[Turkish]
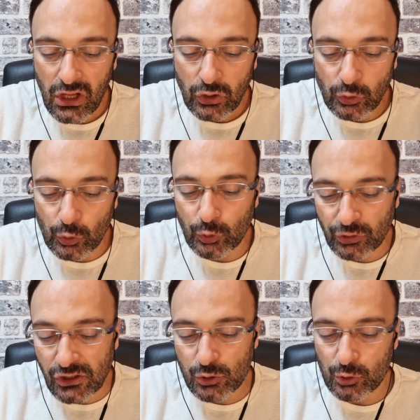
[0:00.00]

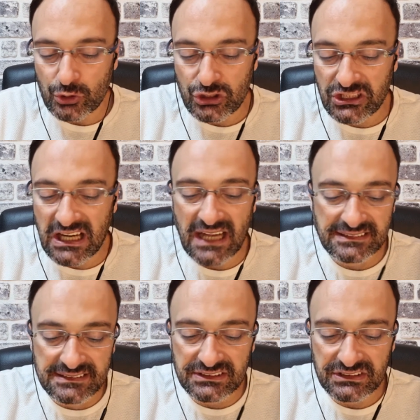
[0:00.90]
Yuhricu
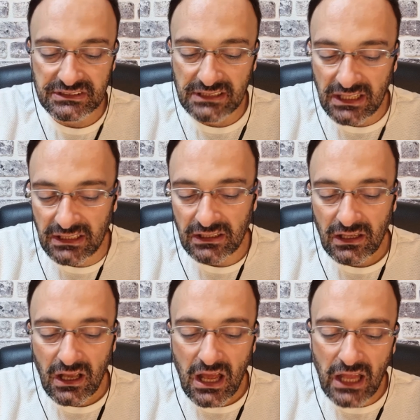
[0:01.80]
çıkartır neyi?
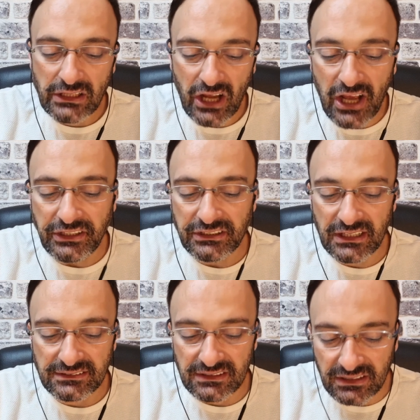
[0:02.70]
El
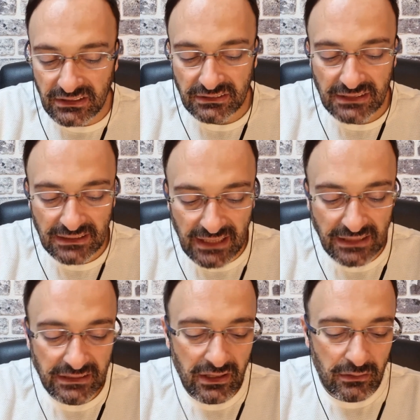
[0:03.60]
hayye diriyi
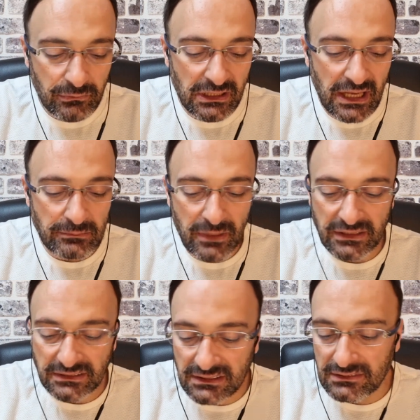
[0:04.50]
neden? Minel
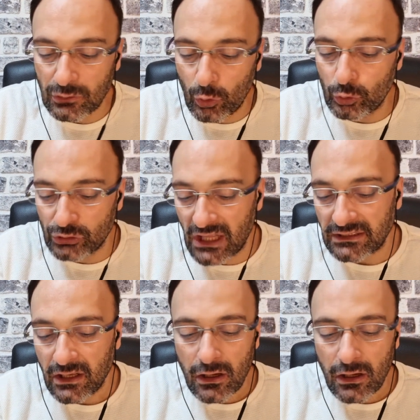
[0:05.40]
meyyiti ölüden.